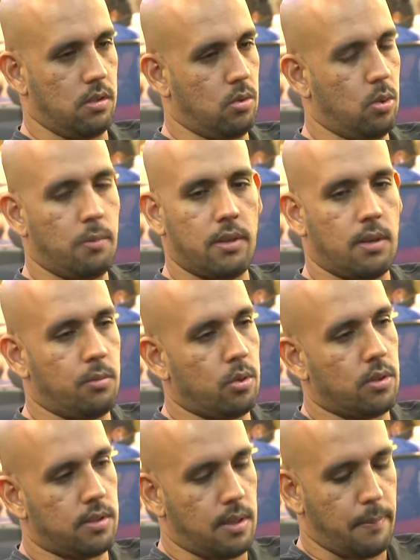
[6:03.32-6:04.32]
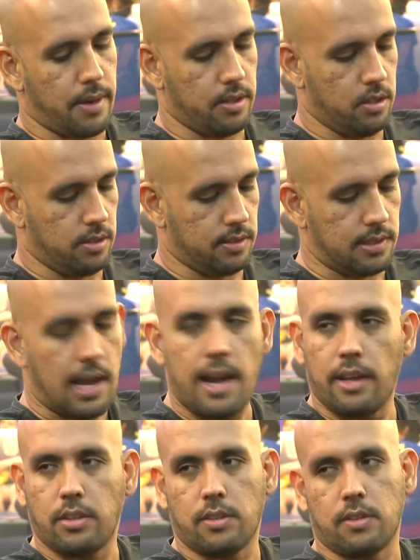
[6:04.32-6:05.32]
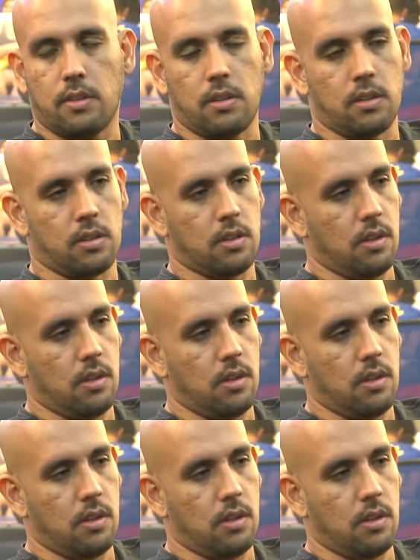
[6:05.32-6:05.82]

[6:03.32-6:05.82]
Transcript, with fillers: domina muito essa parte de sites e,